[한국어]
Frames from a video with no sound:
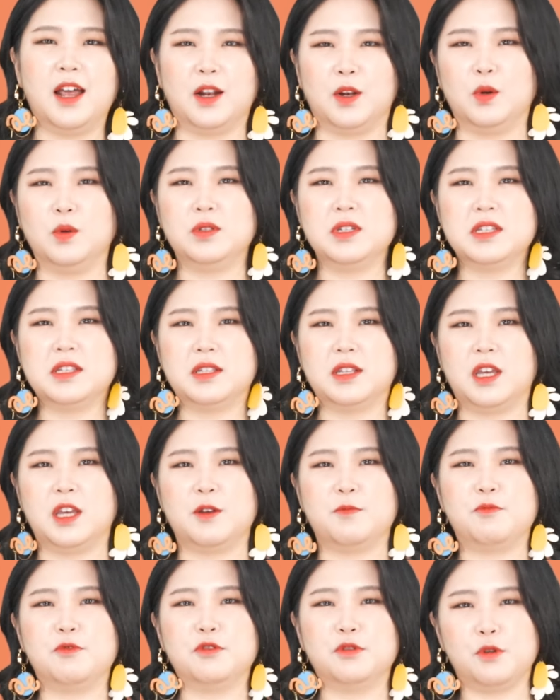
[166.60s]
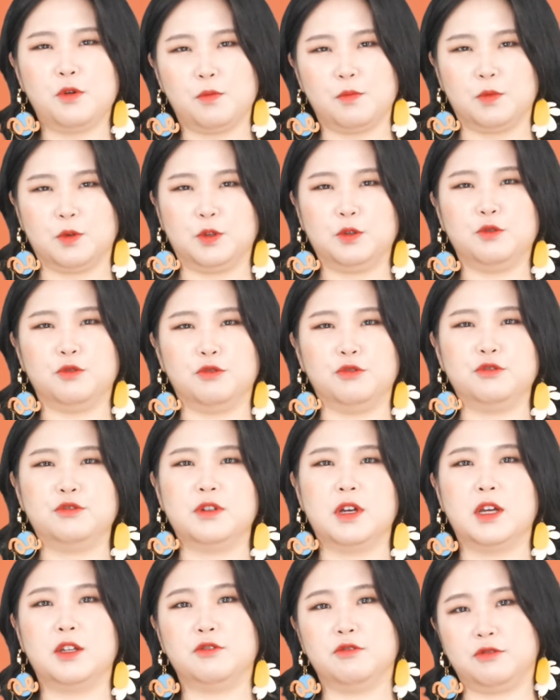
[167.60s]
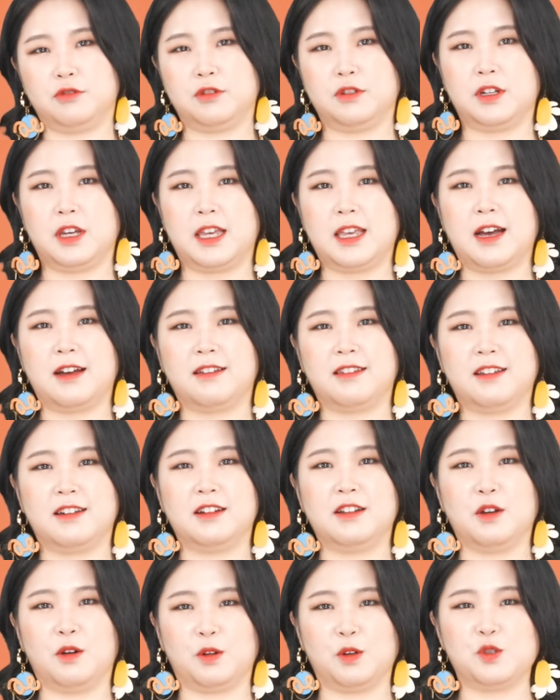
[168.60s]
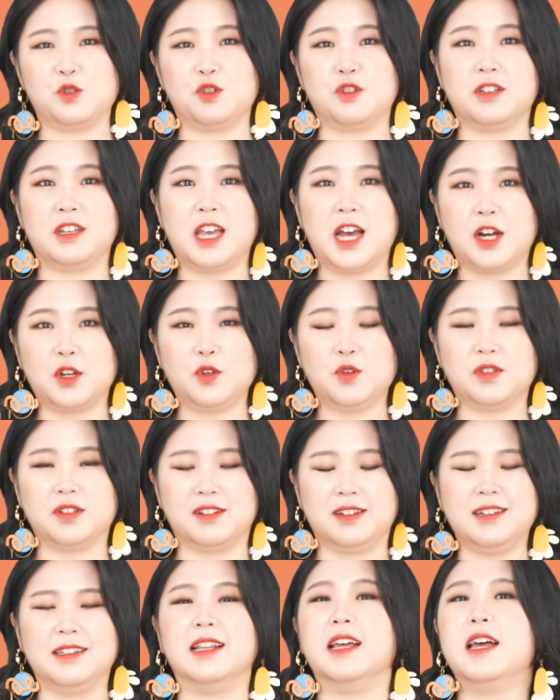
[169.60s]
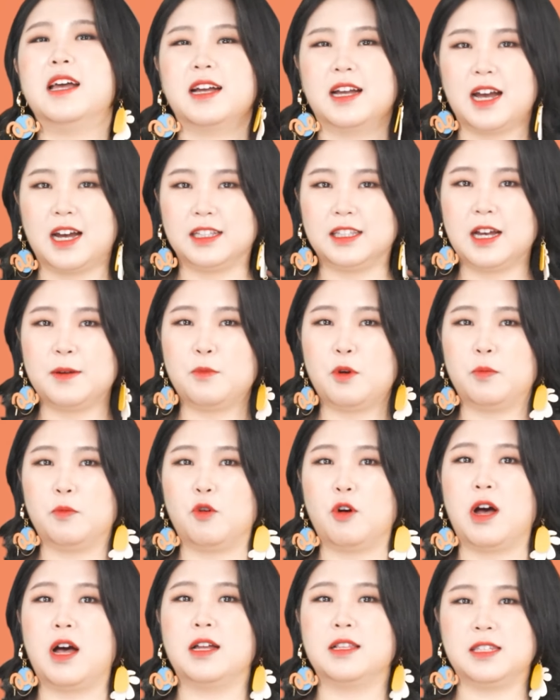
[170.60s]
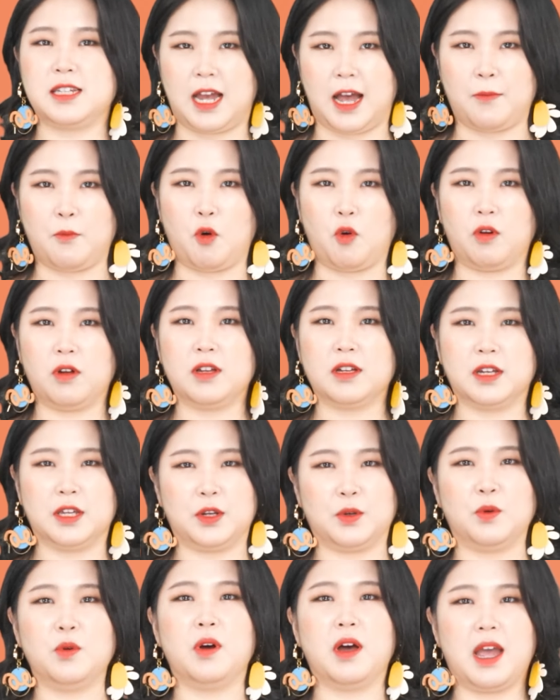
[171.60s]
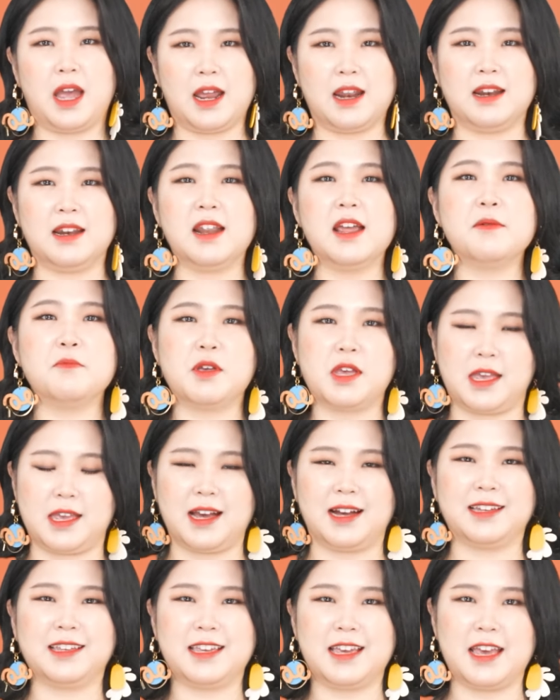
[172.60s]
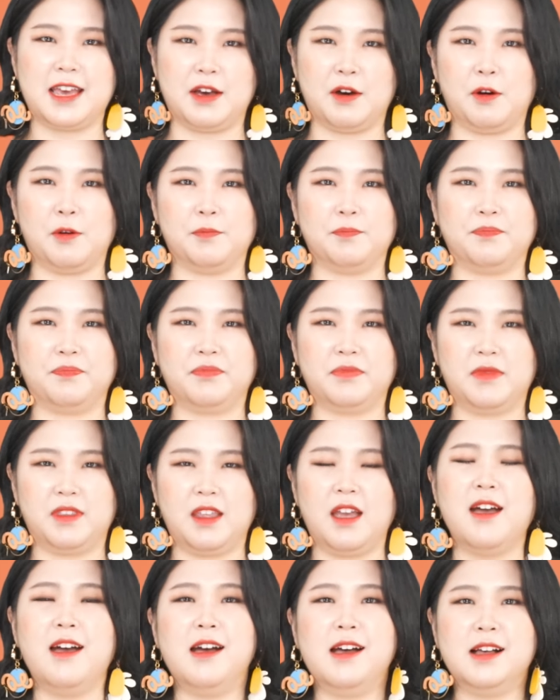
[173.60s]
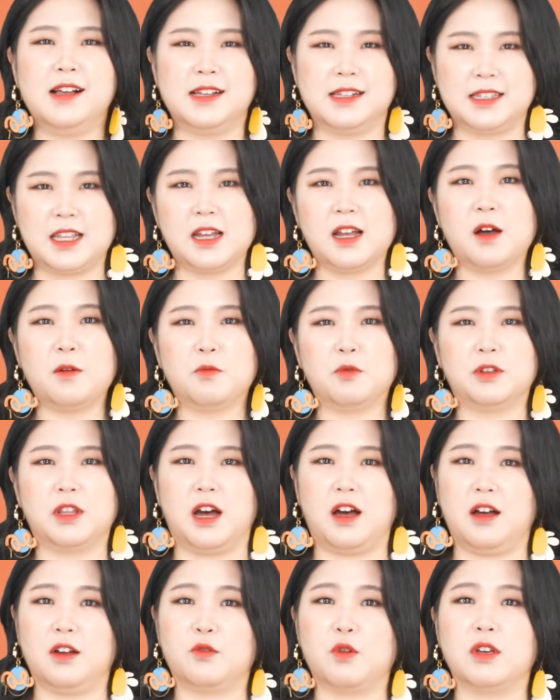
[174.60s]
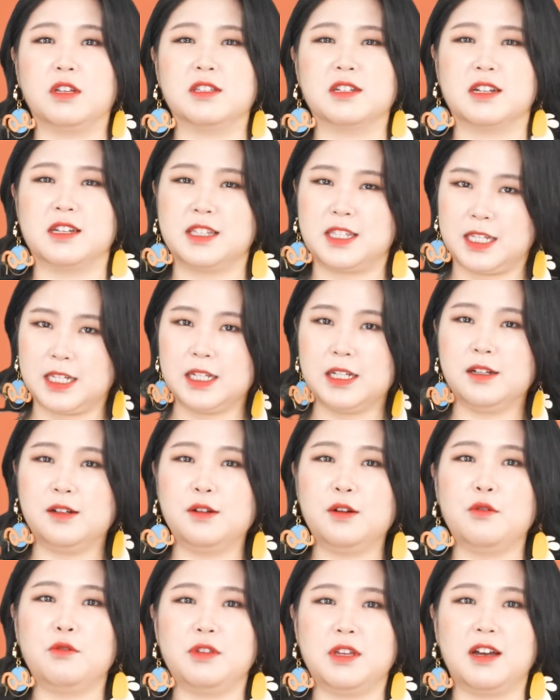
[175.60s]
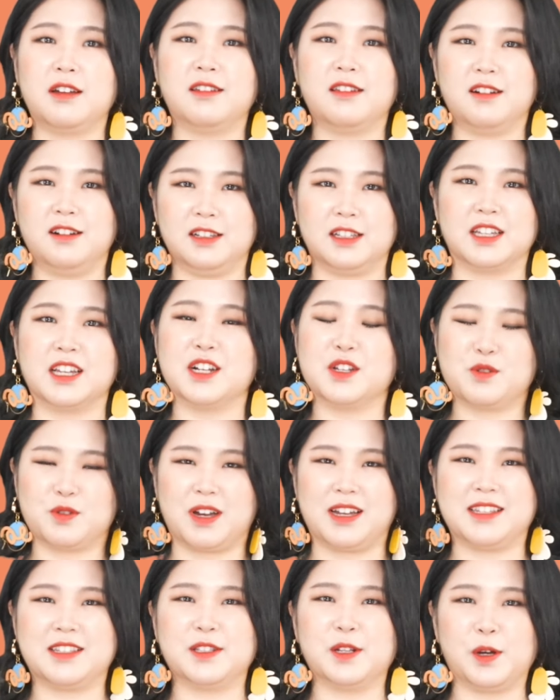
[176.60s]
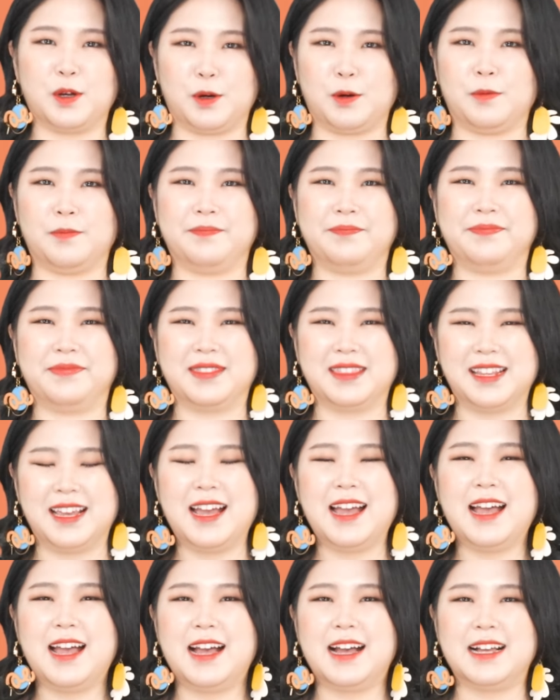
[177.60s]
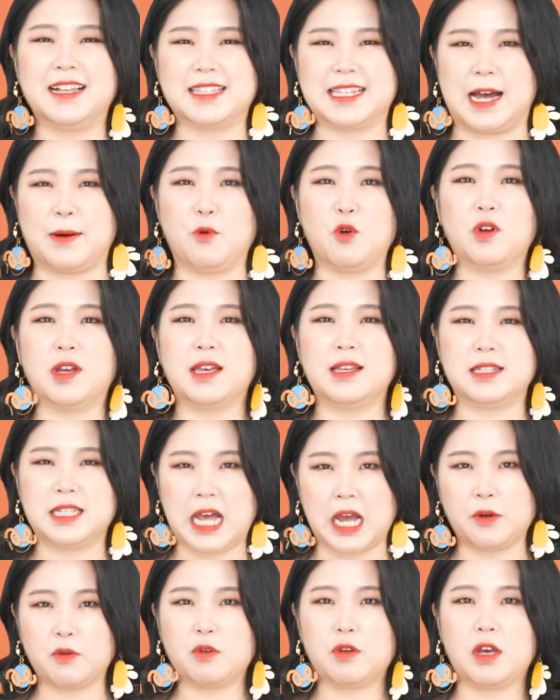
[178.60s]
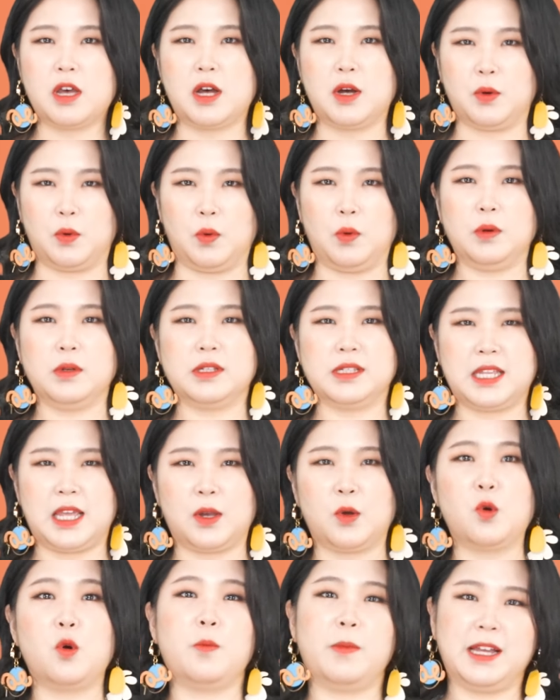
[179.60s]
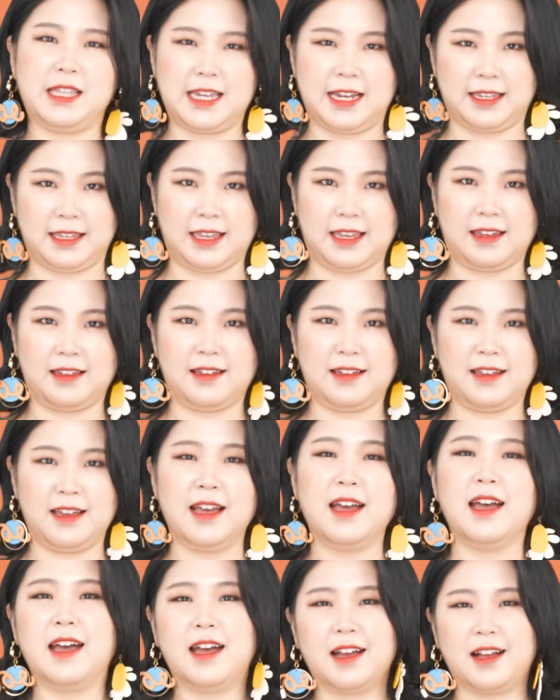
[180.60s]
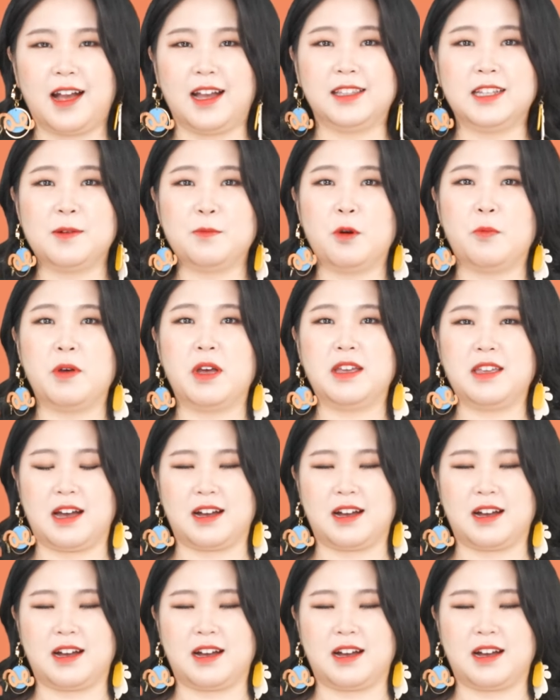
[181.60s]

로디세의 뿌로무, 우드앤우드의 향기를 열어주는 향료들은 카다멈과 자몽, 그리고 엘레미의 향기예요. 생각보다 굉장히 싱그러운 향기를 느낄 수가 있어요. 자몽의 상쾌하고 새콤한 향기, 카다멈의